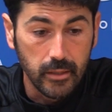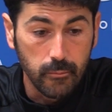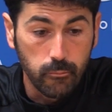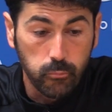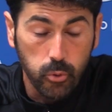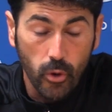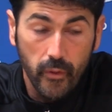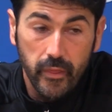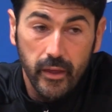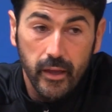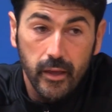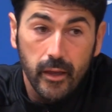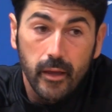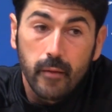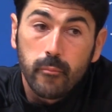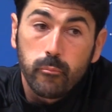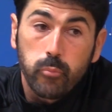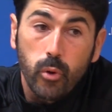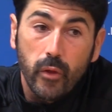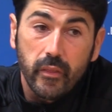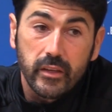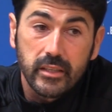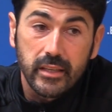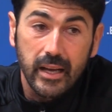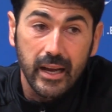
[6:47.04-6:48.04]

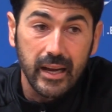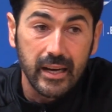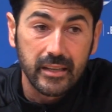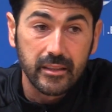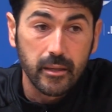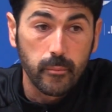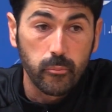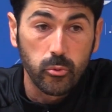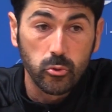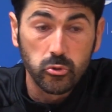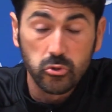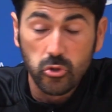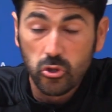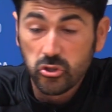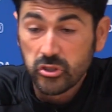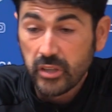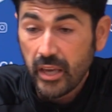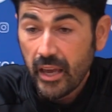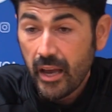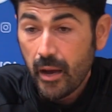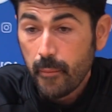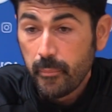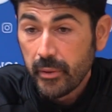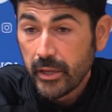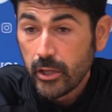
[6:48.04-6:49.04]
puedes dejarte puntos
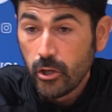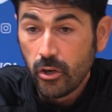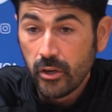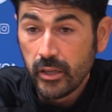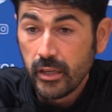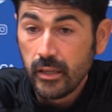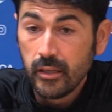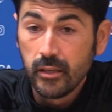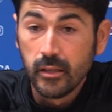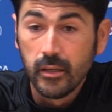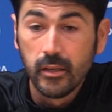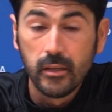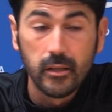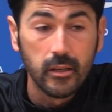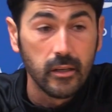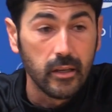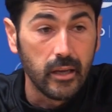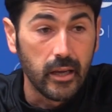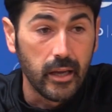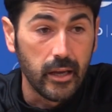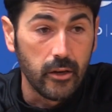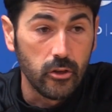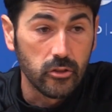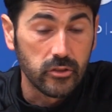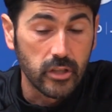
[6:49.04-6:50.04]
que a priori
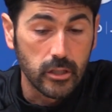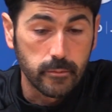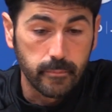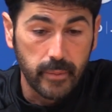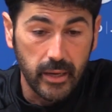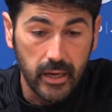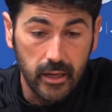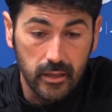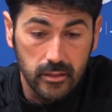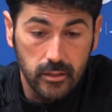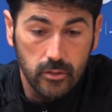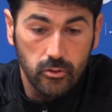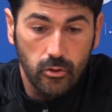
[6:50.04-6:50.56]
eh, no te esperas.